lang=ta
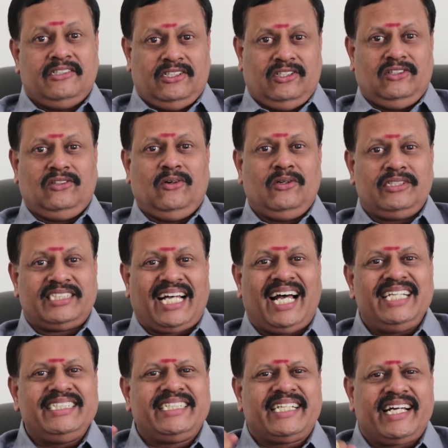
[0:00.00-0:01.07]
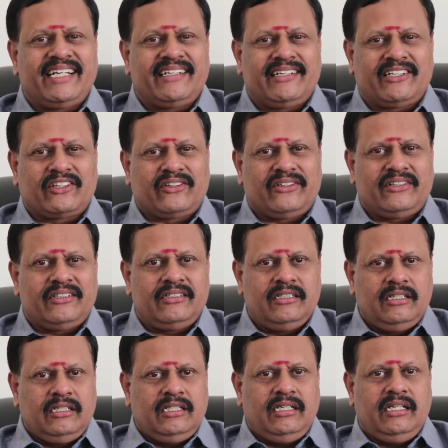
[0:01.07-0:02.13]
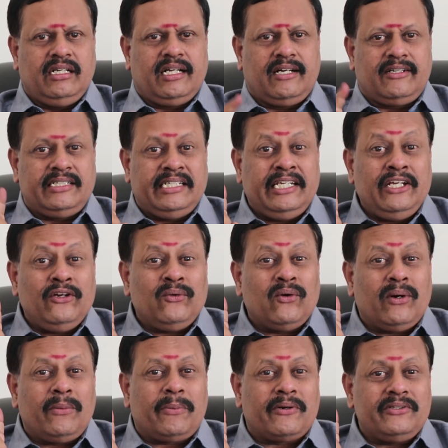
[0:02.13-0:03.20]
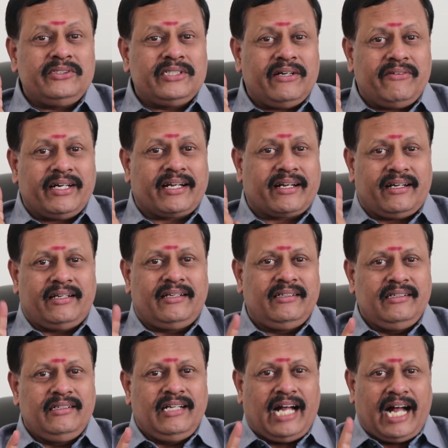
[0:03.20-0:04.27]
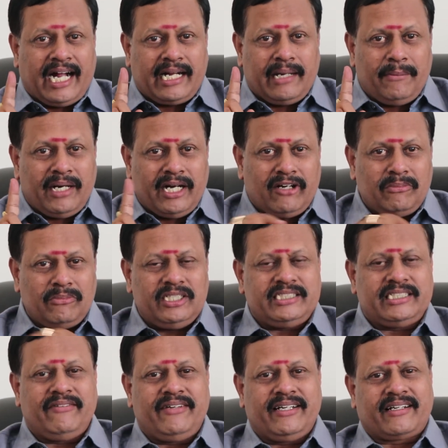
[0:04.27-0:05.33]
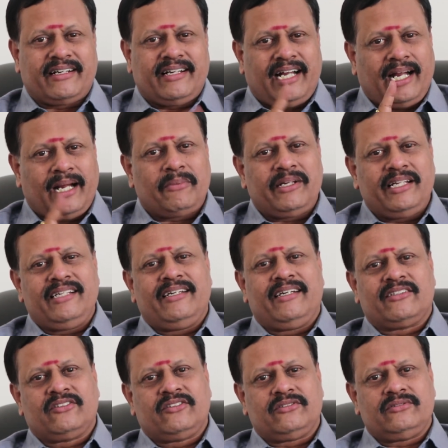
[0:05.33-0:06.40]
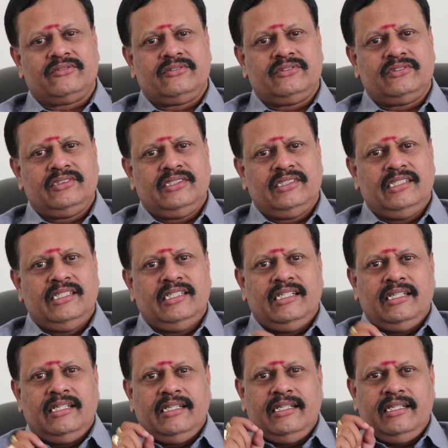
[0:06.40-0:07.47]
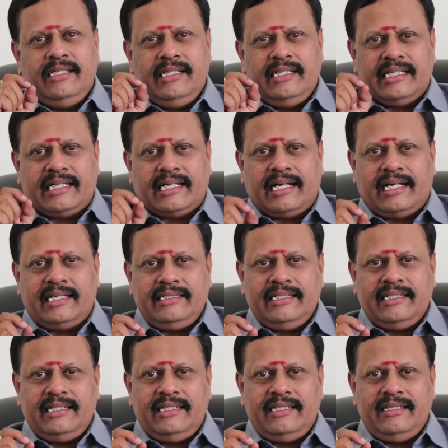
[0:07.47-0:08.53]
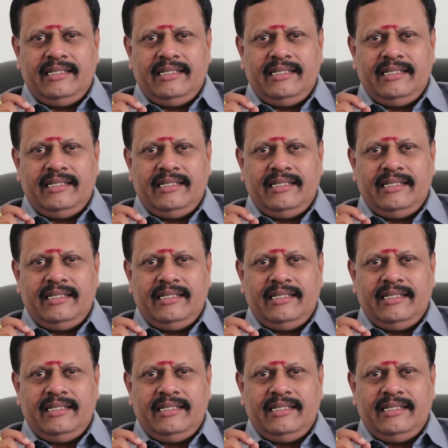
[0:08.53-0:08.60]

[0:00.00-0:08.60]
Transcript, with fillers: ஏதோ ஒரு சாயிஷ்டார்னு அர்த்தம் இல்லை ஈகோ பிடிச்சவர் அகம்பாவம் பிடிச்சவர் அப்படின்னு அர்த்தம் இந்த கண்கள்